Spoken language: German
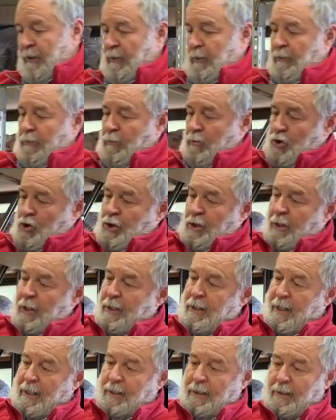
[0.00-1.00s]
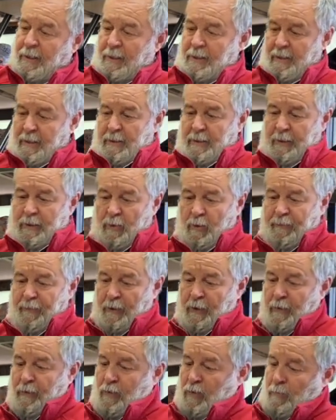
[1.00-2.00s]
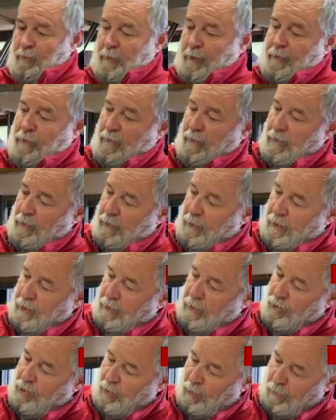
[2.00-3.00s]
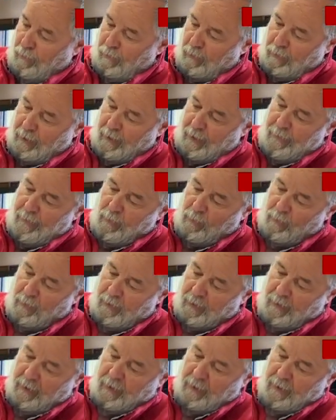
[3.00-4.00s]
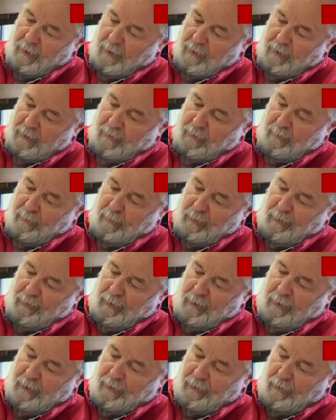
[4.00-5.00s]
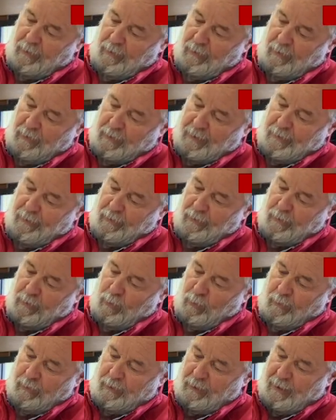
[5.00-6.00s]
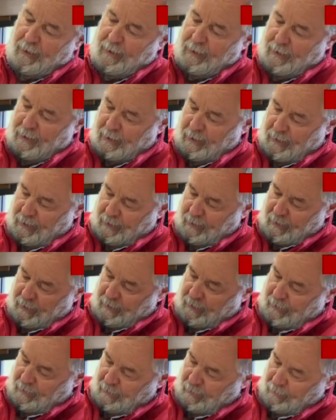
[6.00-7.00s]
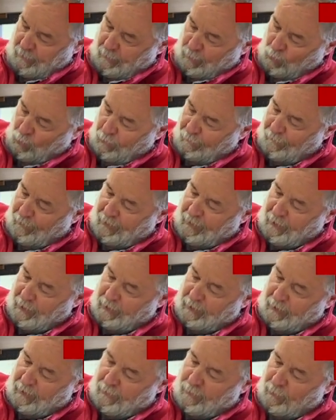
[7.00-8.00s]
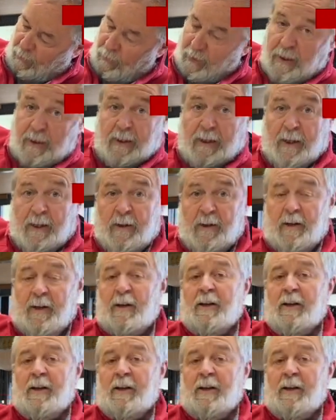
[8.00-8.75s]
so schicke Jacken. Ich hoffe, das kommt jetzt richtig schön zur Geltung. Da weiß die, dass dieses ganze Kunstleder großflächig runtergeht.